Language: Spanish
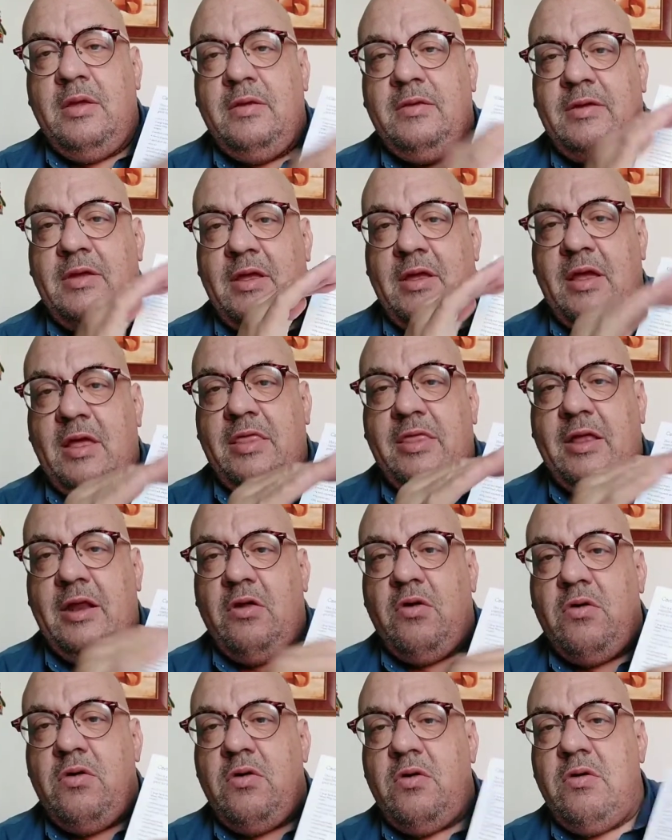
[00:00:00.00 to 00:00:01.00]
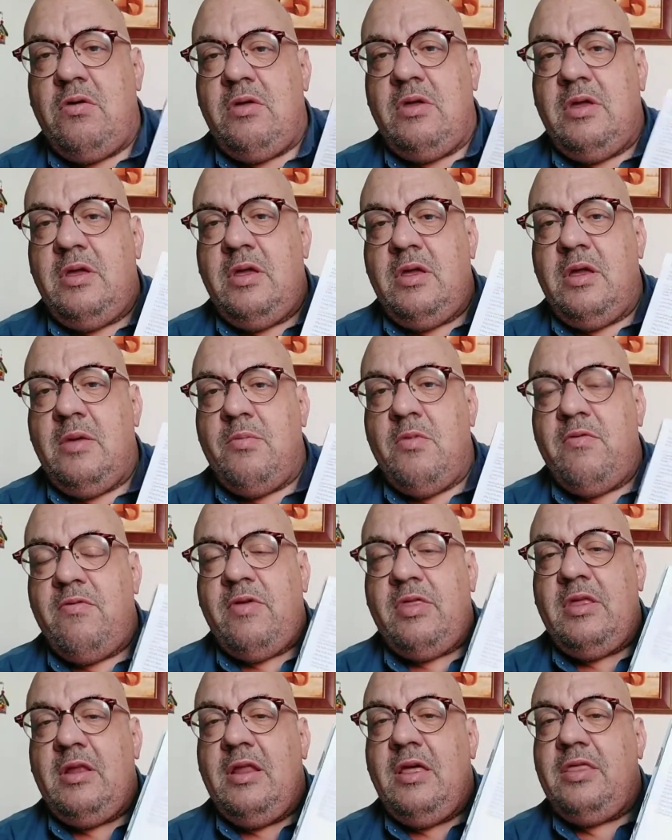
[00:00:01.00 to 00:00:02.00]
Se hace al horno y es muy
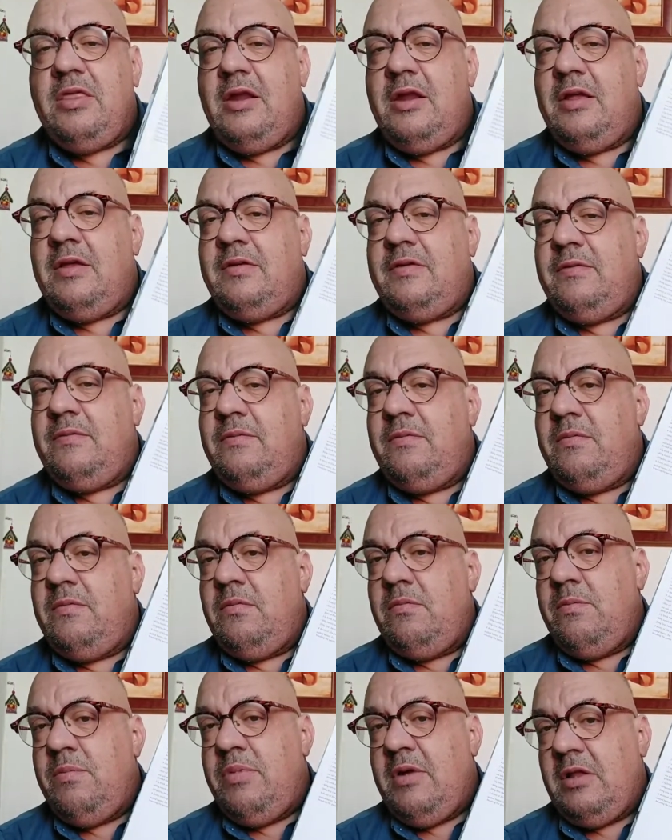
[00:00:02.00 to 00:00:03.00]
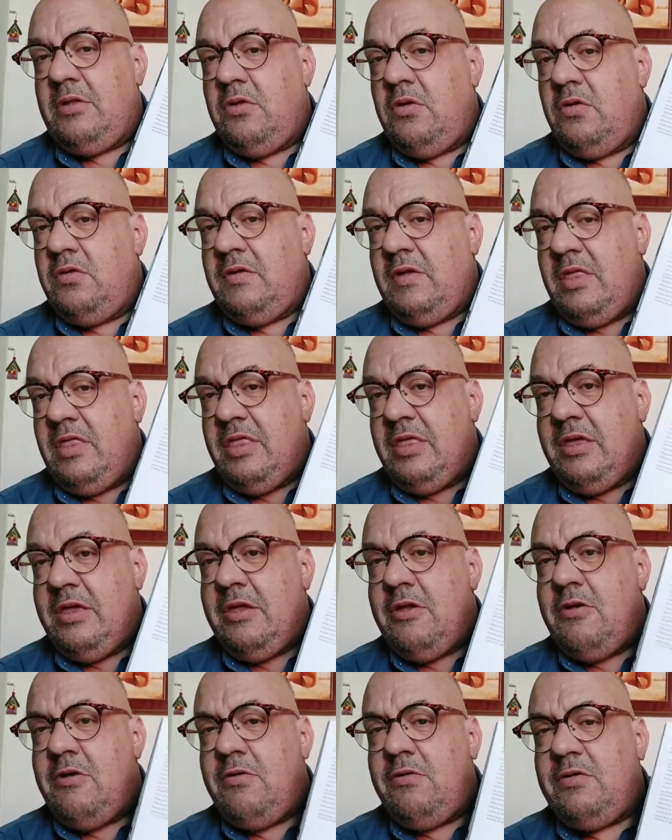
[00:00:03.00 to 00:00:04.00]
fácil de hacer. Es un plato
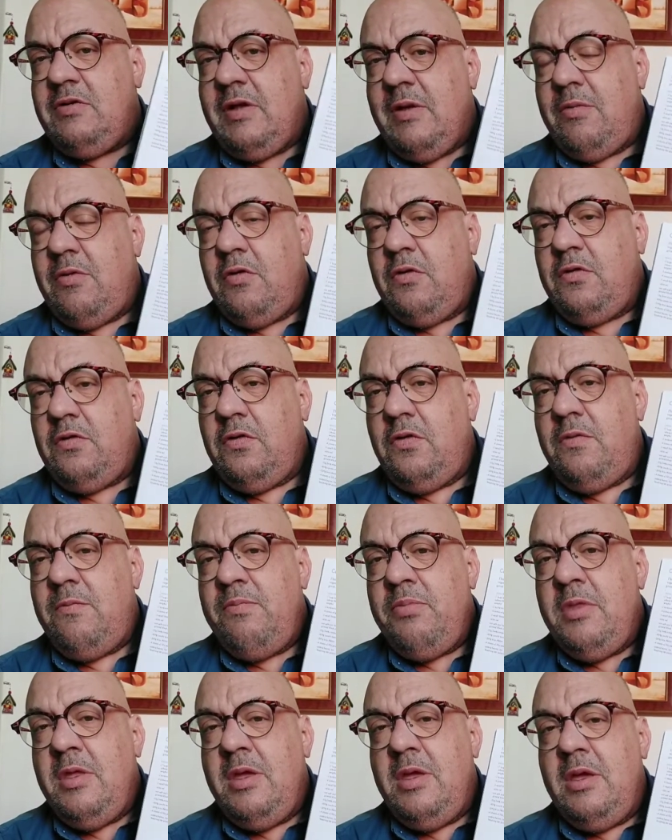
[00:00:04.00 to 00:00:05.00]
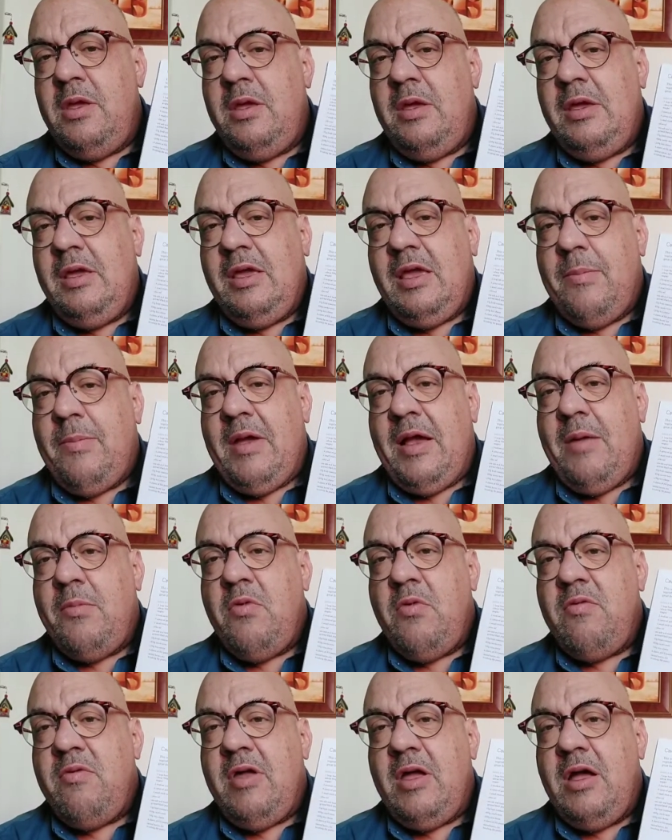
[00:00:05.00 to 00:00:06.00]
sencillo, sabroso y que pega
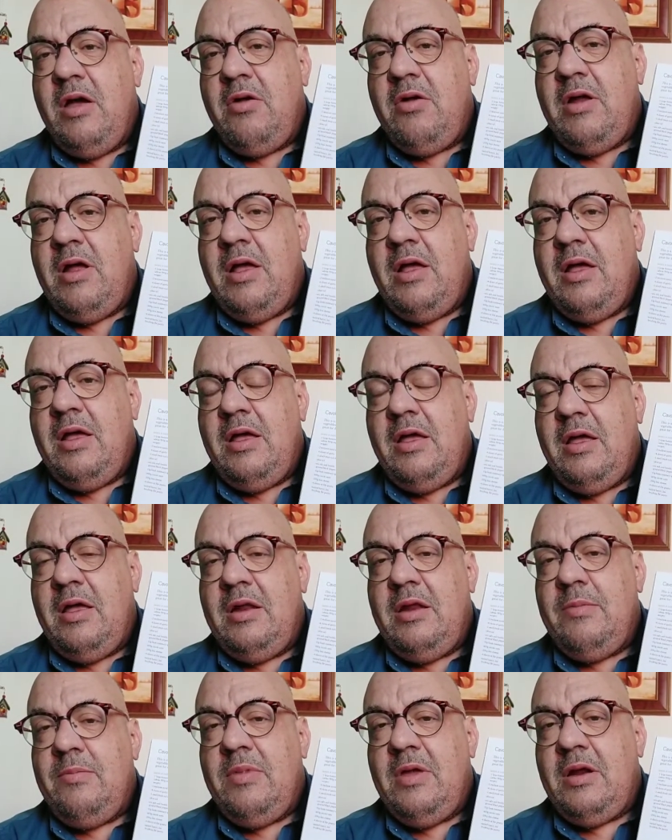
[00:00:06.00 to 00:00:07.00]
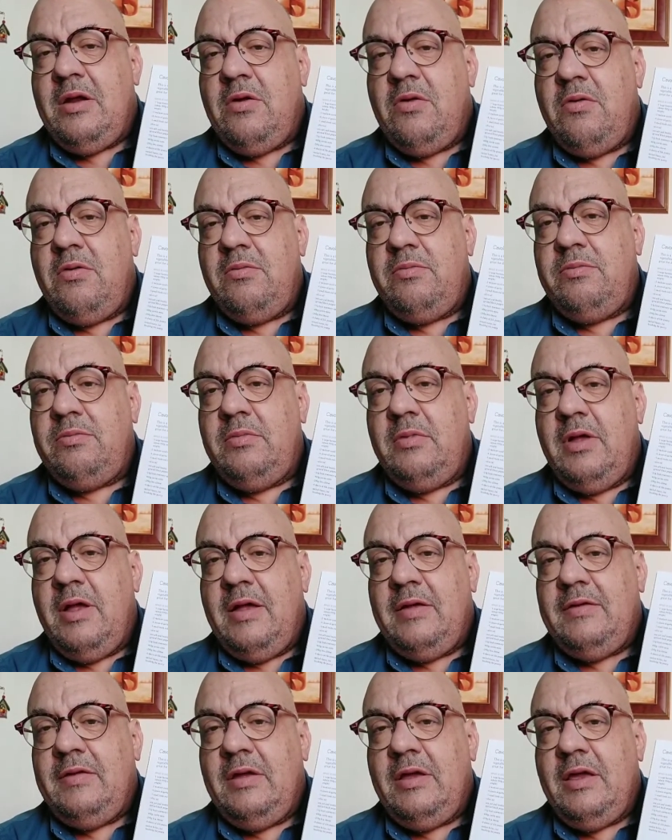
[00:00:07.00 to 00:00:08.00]
muy bien ahora en invierno.
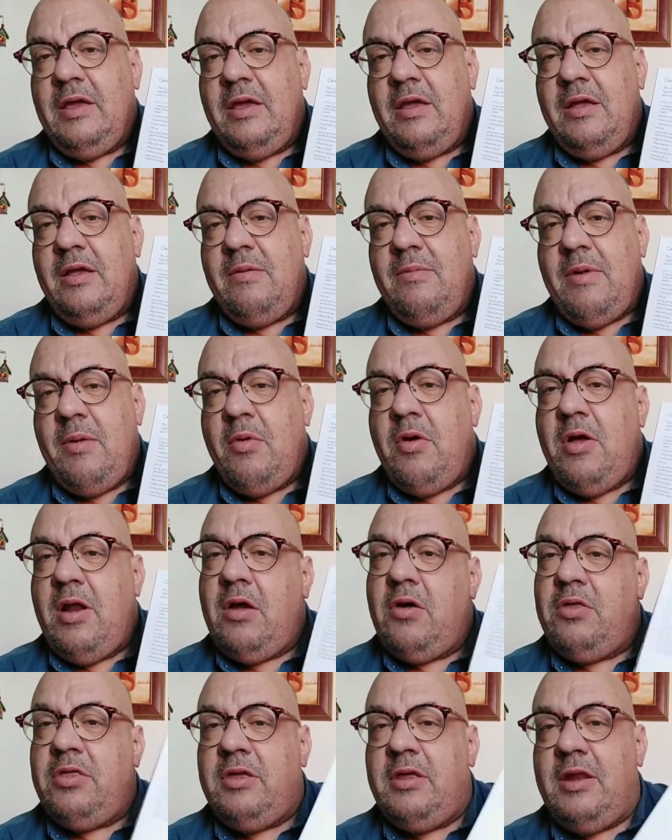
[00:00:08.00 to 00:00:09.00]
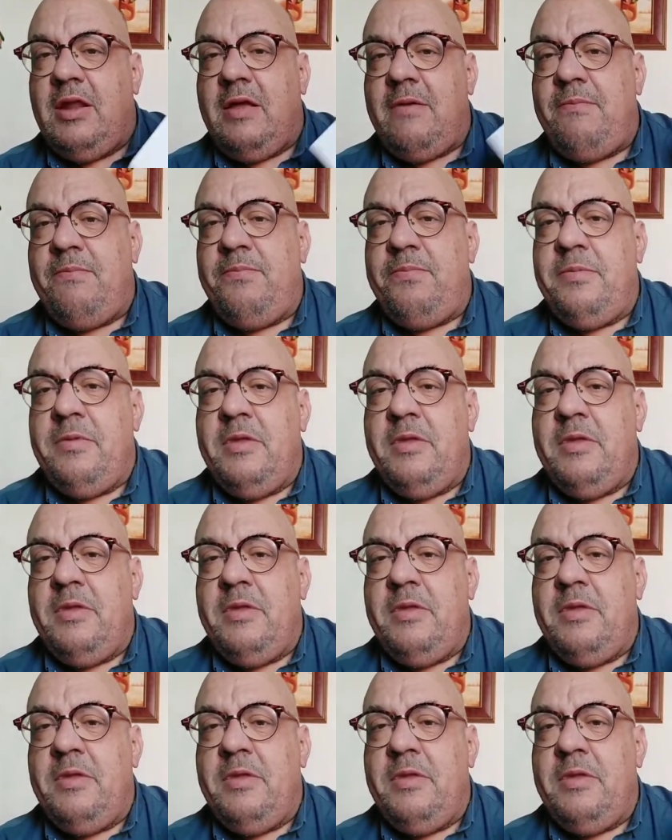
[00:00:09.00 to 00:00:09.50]
Así que vamos a la cocina